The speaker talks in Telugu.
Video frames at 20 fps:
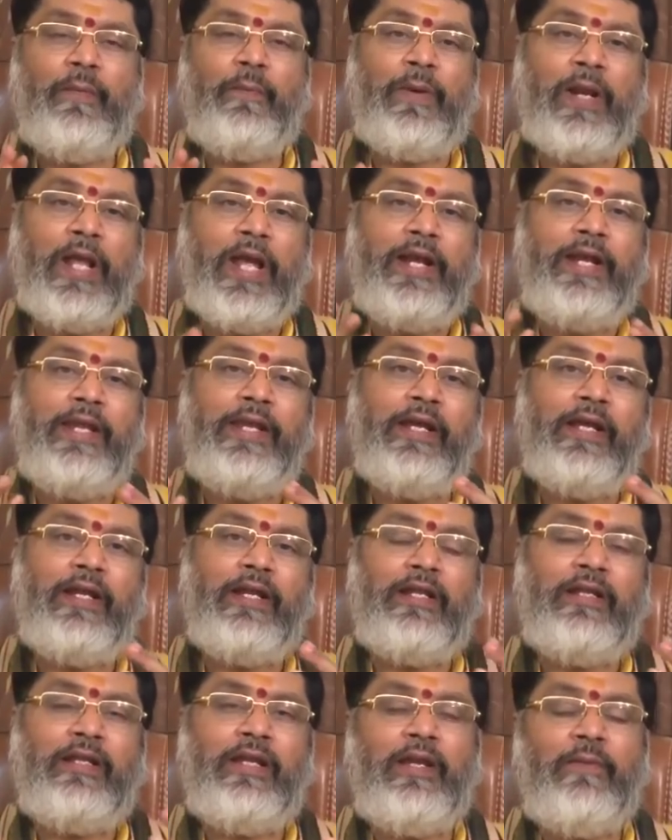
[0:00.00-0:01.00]
మన ప్లానింగ్
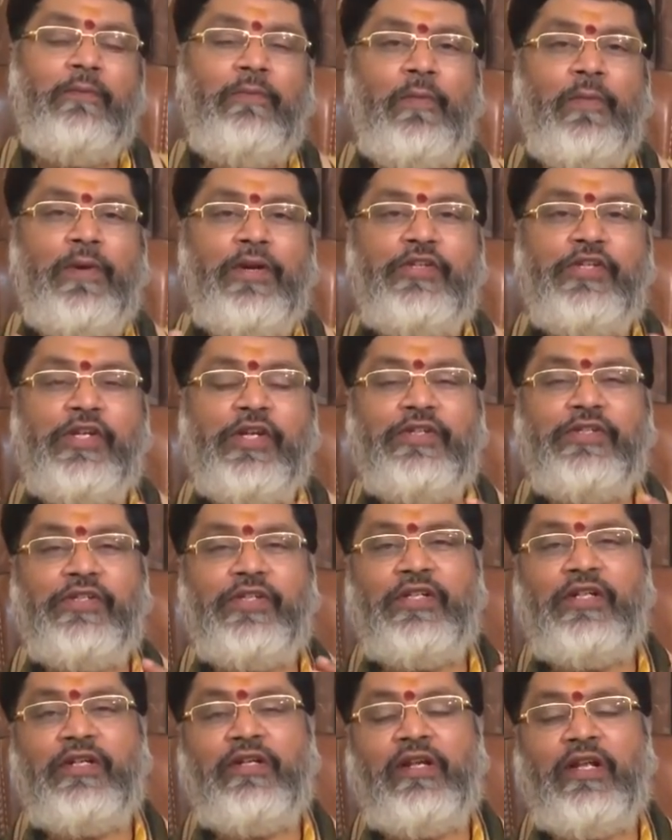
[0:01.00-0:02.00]
అనేది ఇంప్లిమెంట్
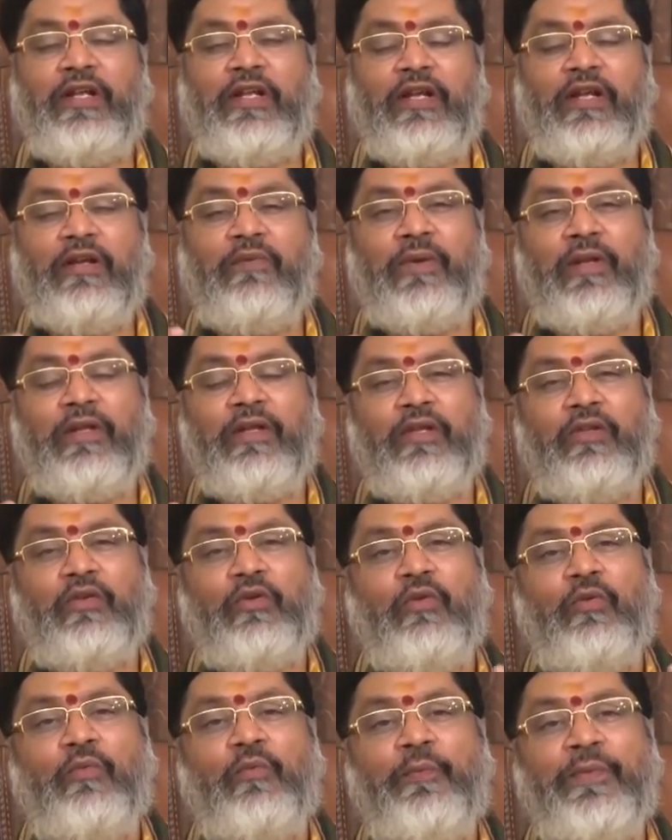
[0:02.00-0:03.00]
చేసే దాంట్లో మనకి
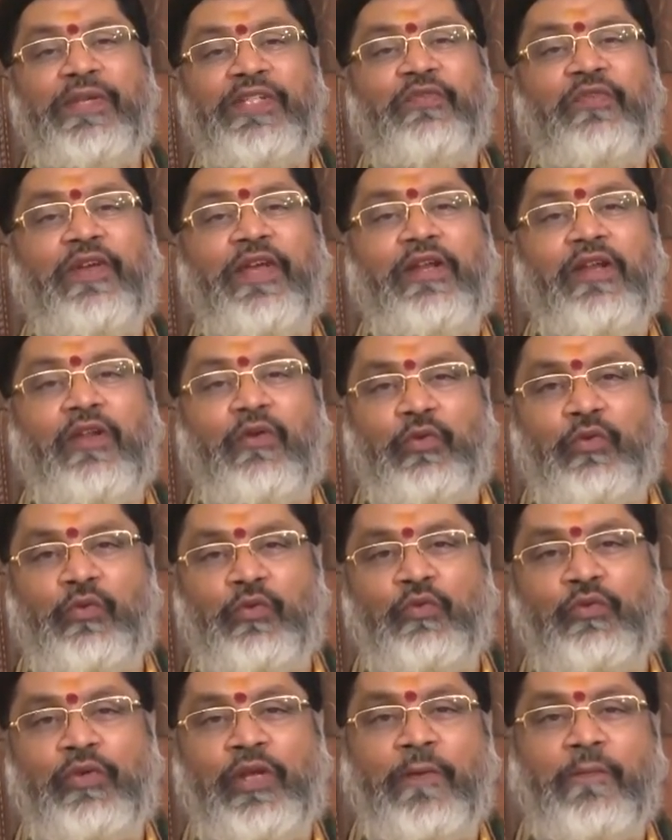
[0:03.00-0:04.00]
ఎంతో మిస్ఫైర్లు
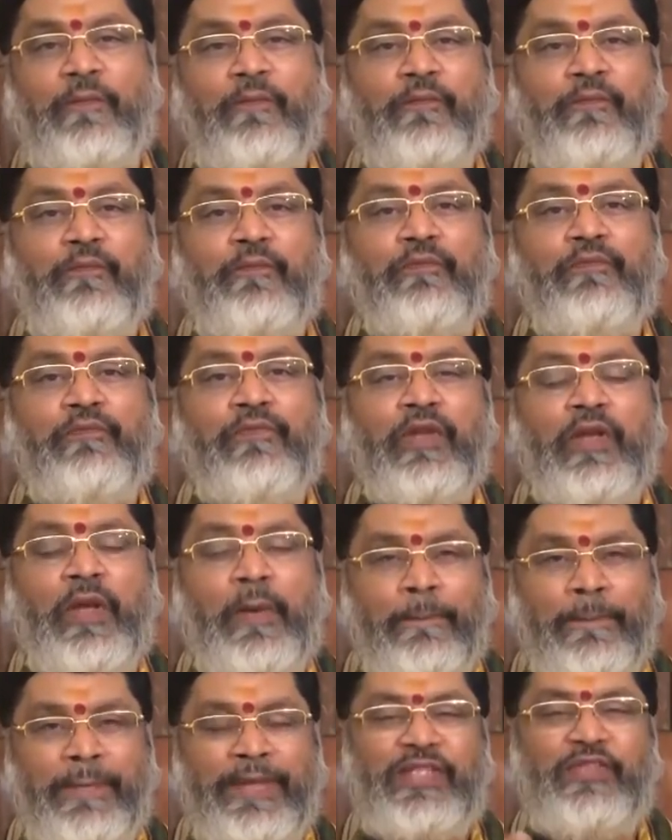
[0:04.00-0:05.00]
అవుతుంది ఉంటాయి
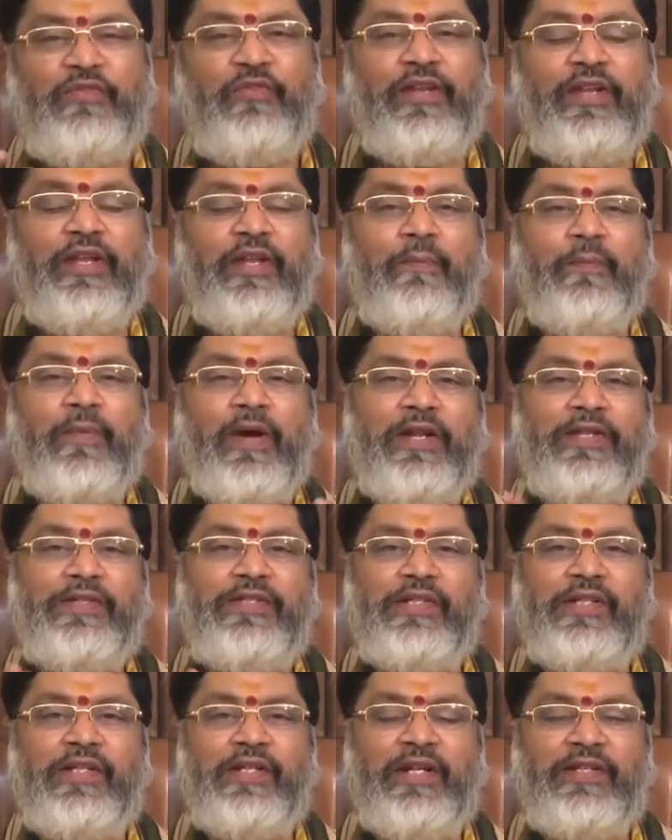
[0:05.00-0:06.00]
మిస్ఫైర్ అయ్యి
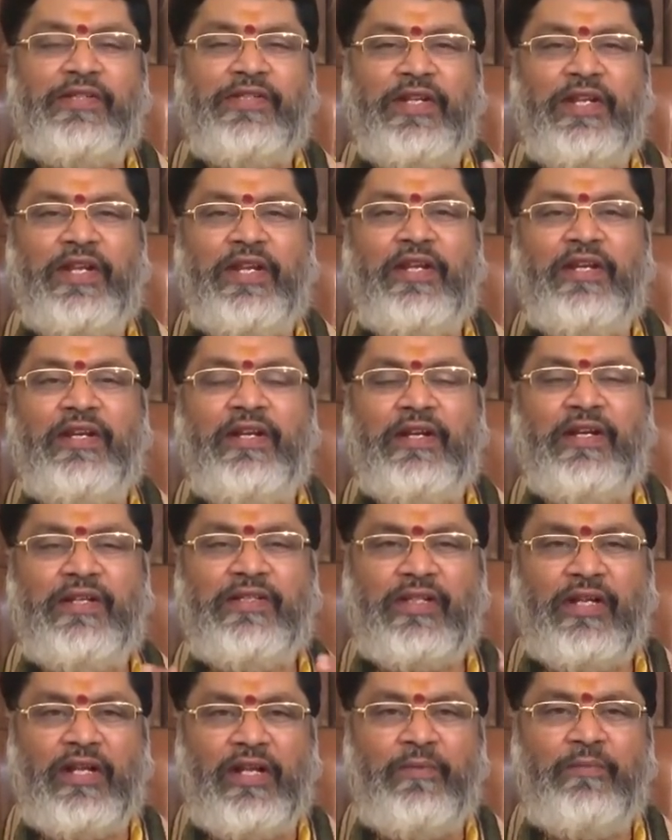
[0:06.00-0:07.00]
మానసికంగా శారీరకంగా
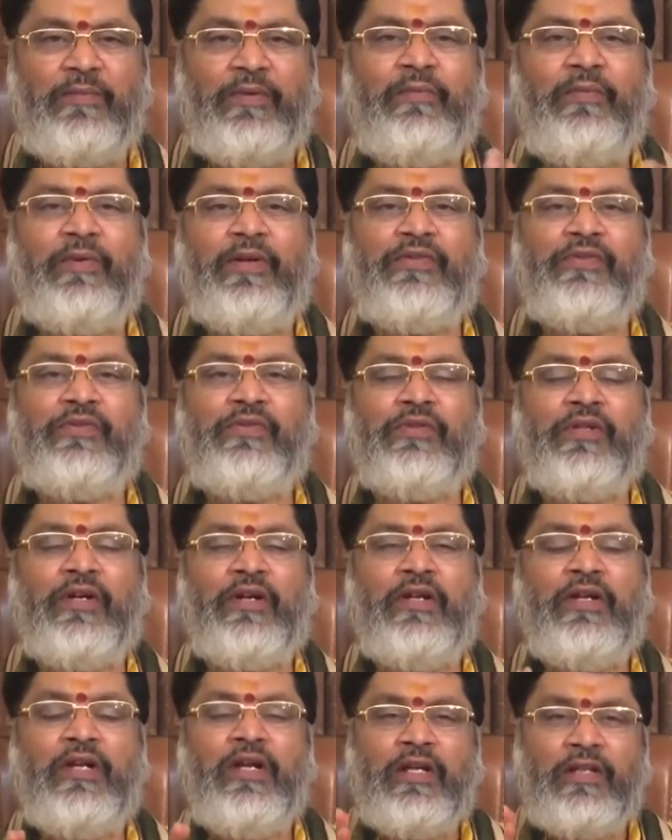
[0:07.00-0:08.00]
చాలా ఇబ్బంది
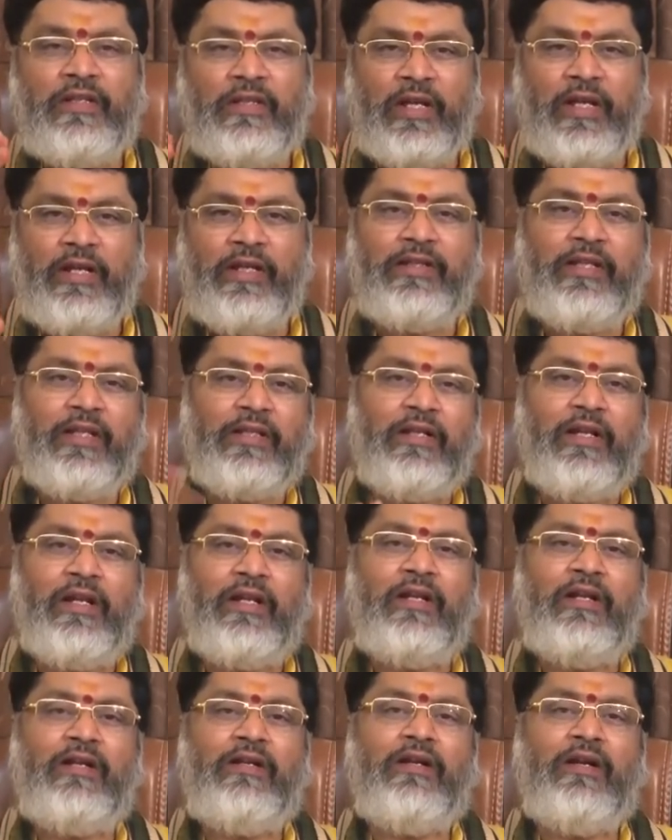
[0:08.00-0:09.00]
పెట్టేస్తుంటాడు దానికి
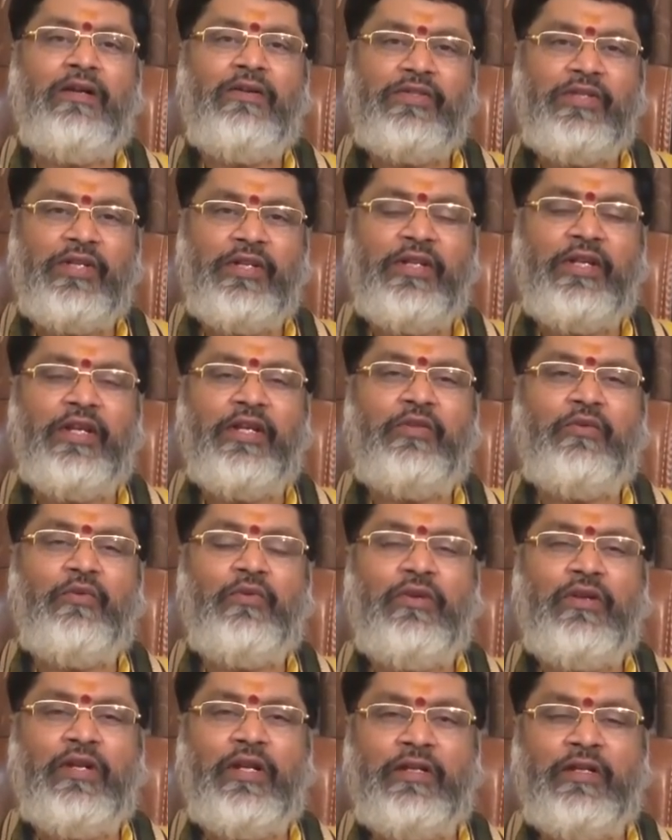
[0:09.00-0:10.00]
తందాన అంటాడు
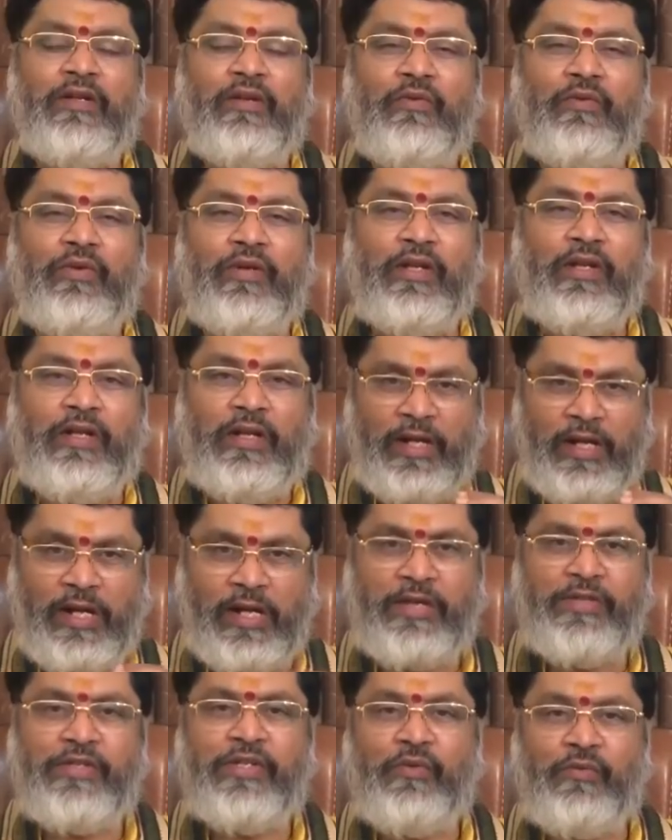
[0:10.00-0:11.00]
శనికేతువులు లగ్నాలు ఉండి
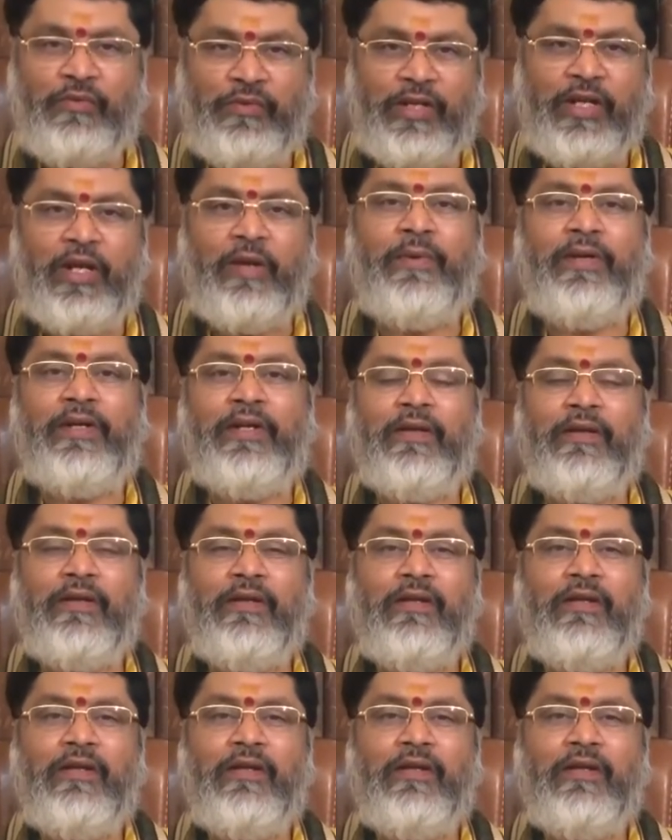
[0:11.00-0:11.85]
ఏళ్ళనాడు శని ఉంది కాబట్టి